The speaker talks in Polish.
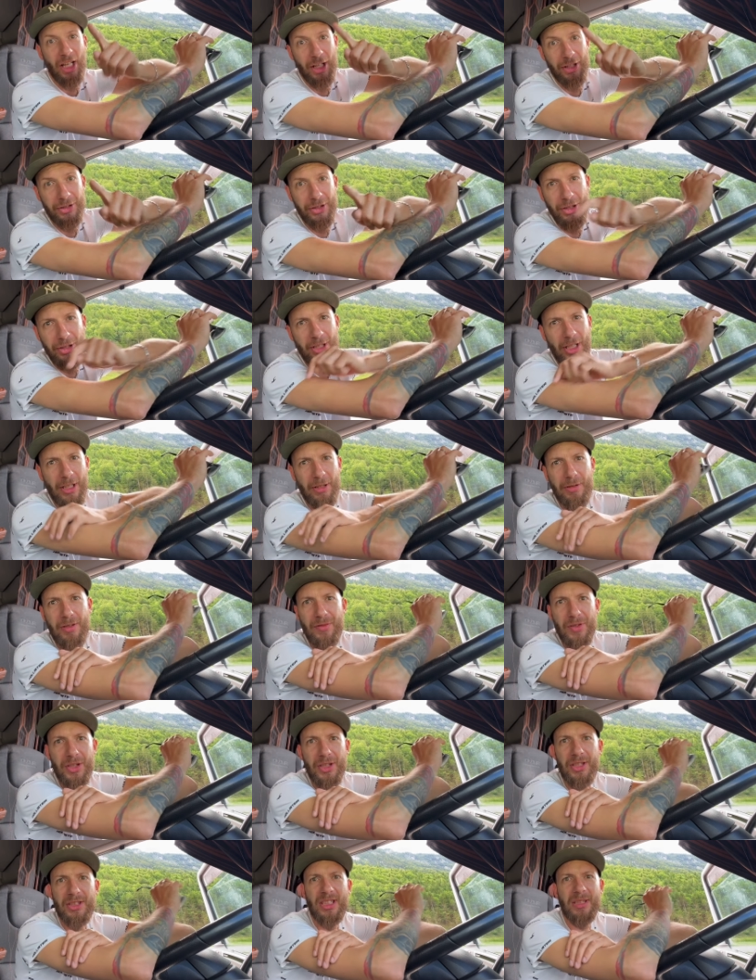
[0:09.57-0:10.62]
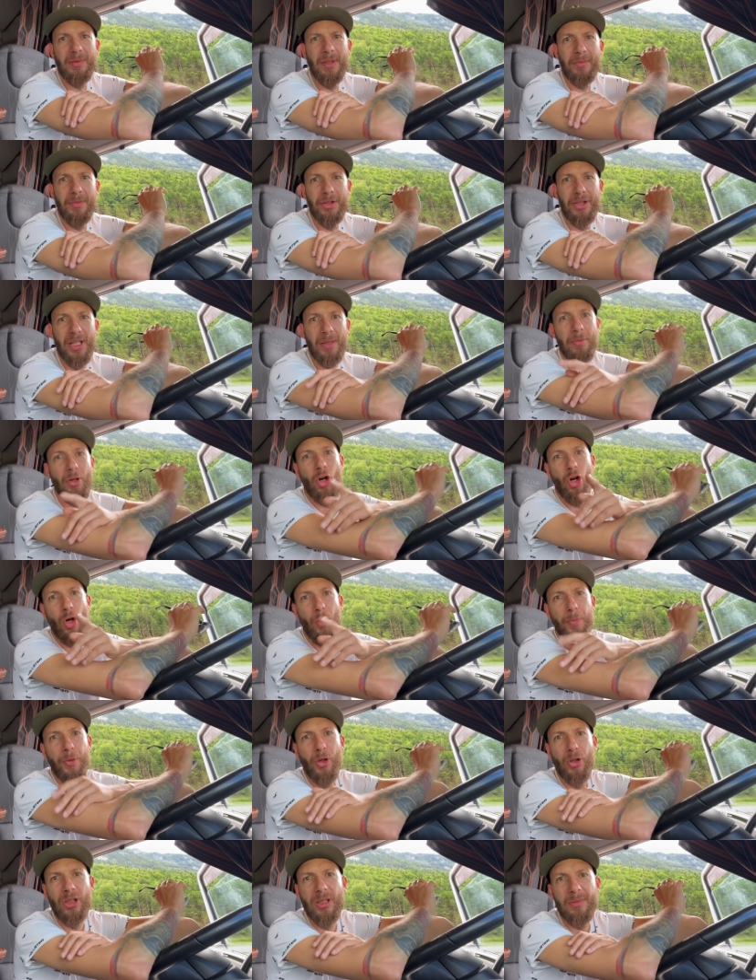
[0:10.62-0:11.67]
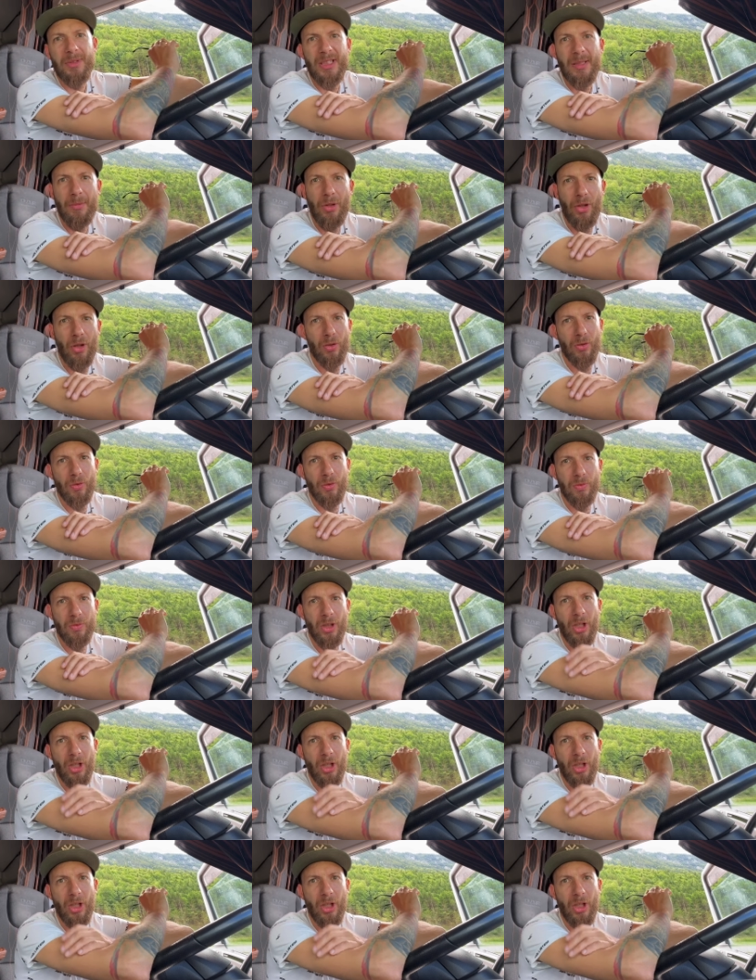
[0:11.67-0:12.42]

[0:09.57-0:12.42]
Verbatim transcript: Dzisiaj oczywiście zajmiemy się obchodem samochodu.